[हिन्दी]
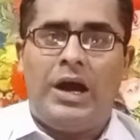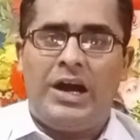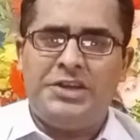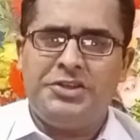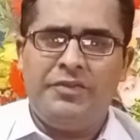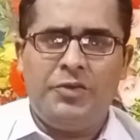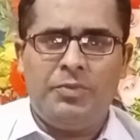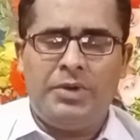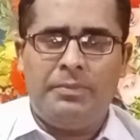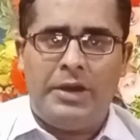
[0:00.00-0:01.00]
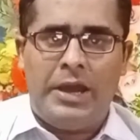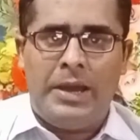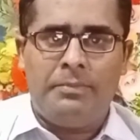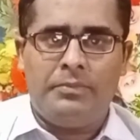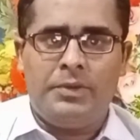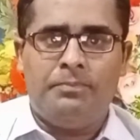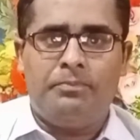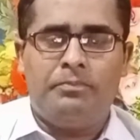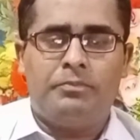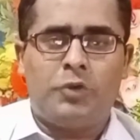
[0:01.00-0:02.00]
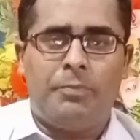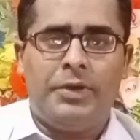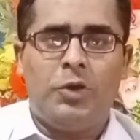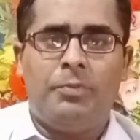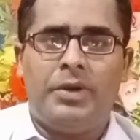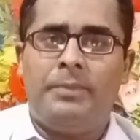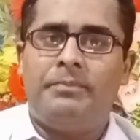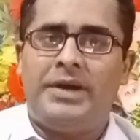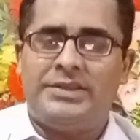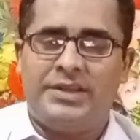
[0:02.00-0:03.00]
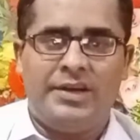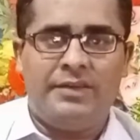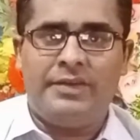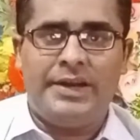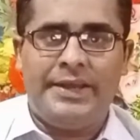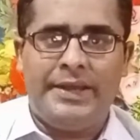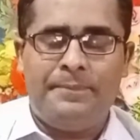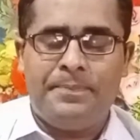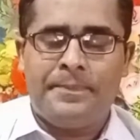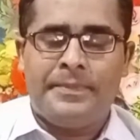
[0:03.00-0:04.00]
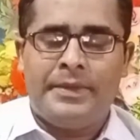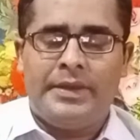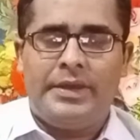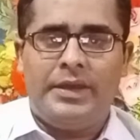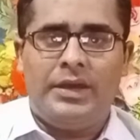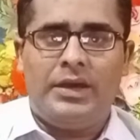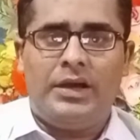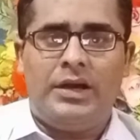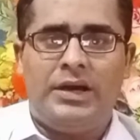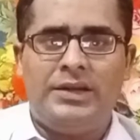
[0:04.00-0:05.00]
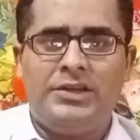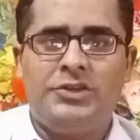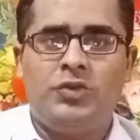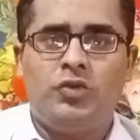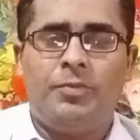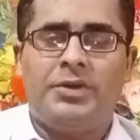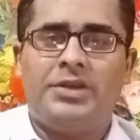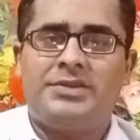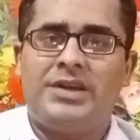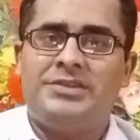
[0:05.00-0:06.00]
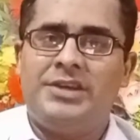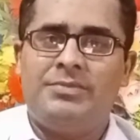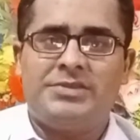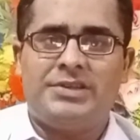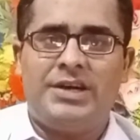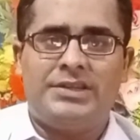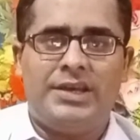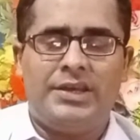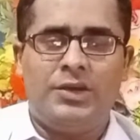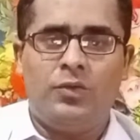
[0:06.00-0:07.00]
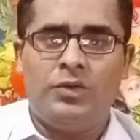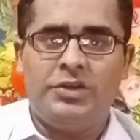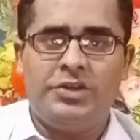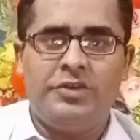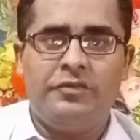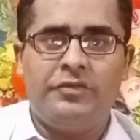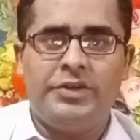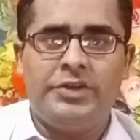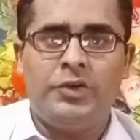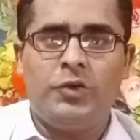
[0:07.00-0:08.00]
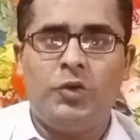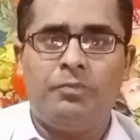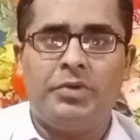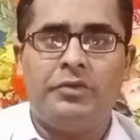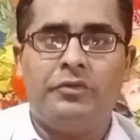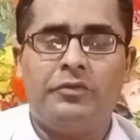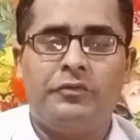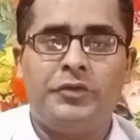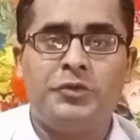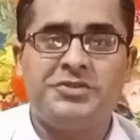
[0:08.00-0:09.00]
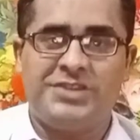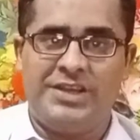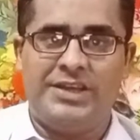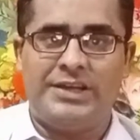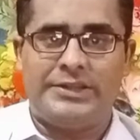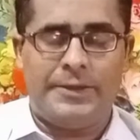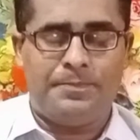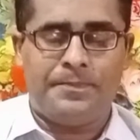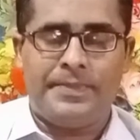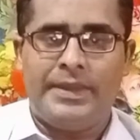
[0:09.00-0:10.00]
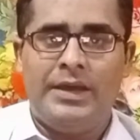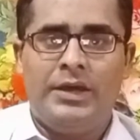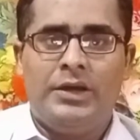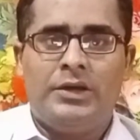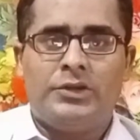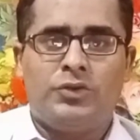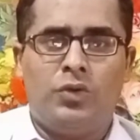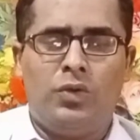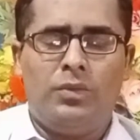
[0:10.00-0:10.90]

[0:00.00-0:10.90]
आज की वीडियो में हम अहम टॉपिक के ऊपर हम बात करने वाले हैं कि हर यूट्यूबर के साथ यही मसला आता है कि उनकी वीडियो के ऊपर व्यूज़ नहीं आते तो